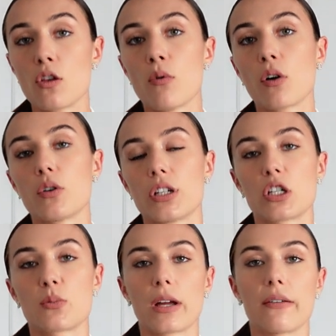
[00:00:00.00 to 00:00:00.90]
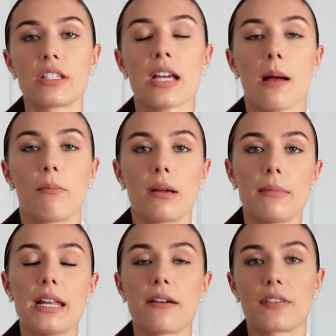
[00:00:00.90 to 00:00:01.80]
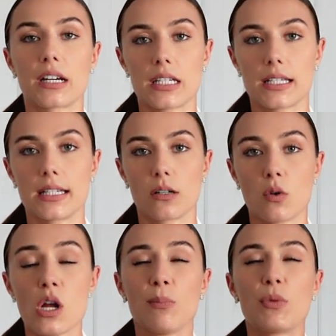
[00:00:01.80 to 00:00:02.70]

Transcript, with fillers: to mogą się też pojawiać plamienia w trakcie trakcie cyklu.